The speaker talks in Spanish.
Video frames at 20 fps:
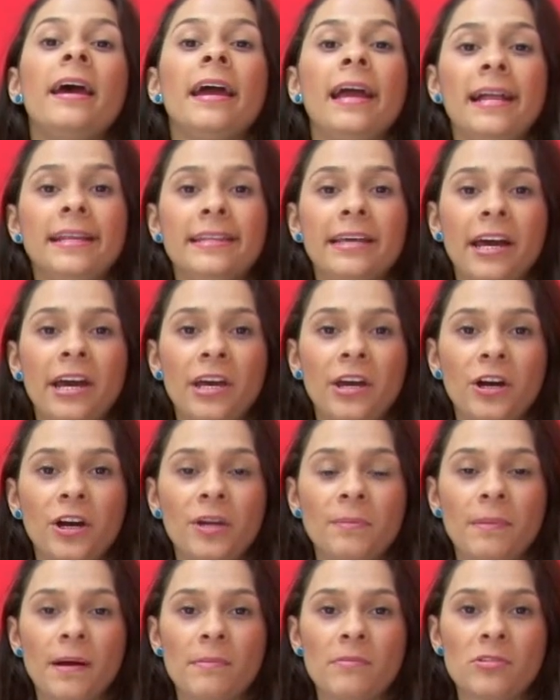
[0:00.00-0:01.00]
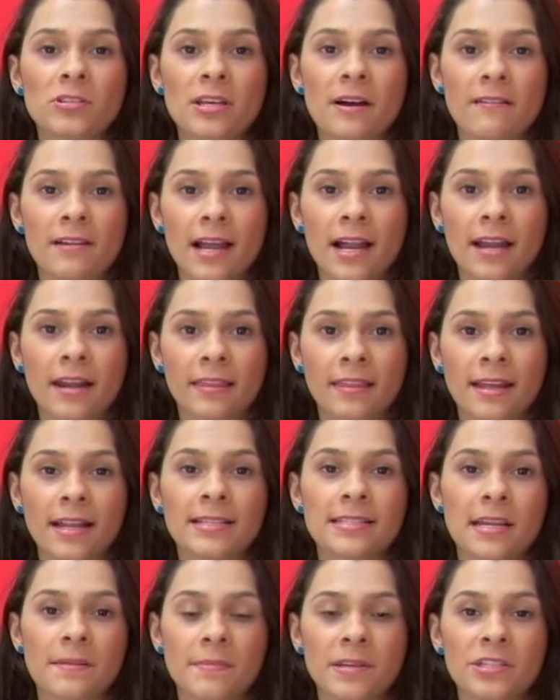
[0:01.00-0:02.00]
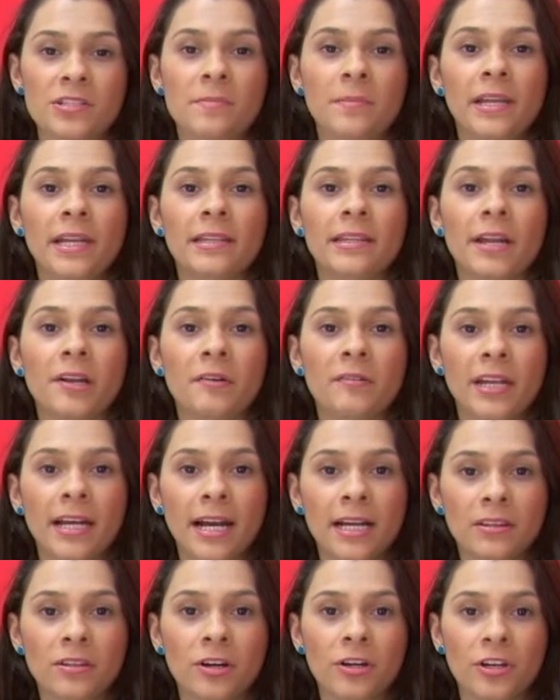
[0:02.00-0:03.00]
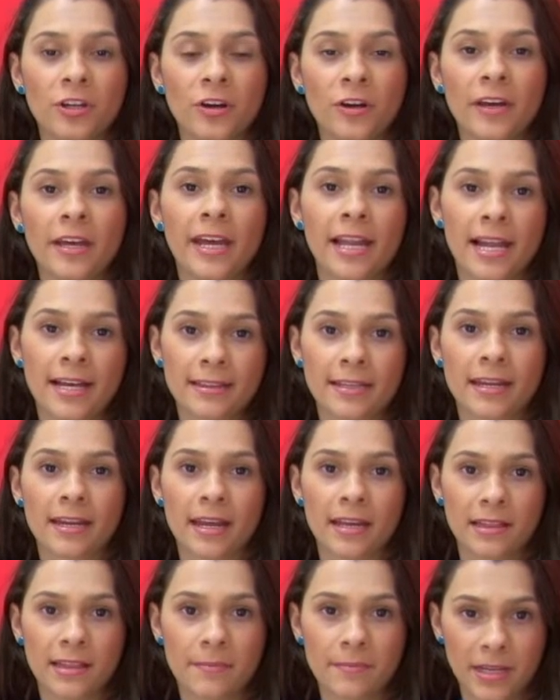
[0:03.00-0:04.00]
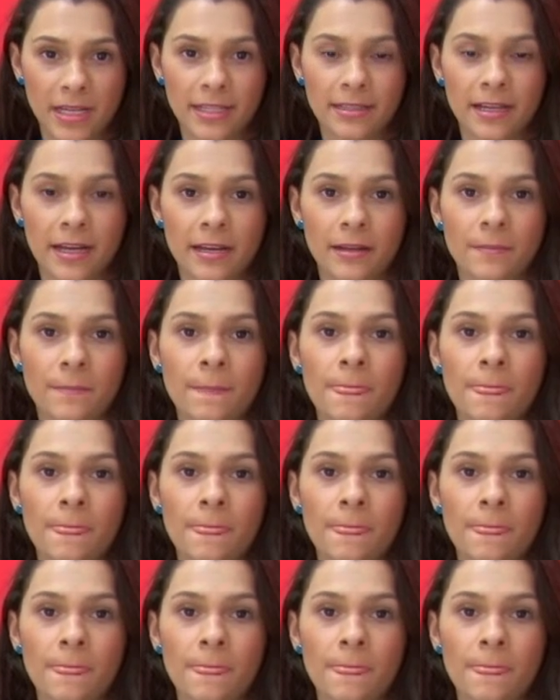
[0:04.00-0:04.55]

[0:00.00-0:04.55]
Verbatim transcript: El día de hoy vamos a hablar del servicio militar obligatorio y de la tarjeta militar.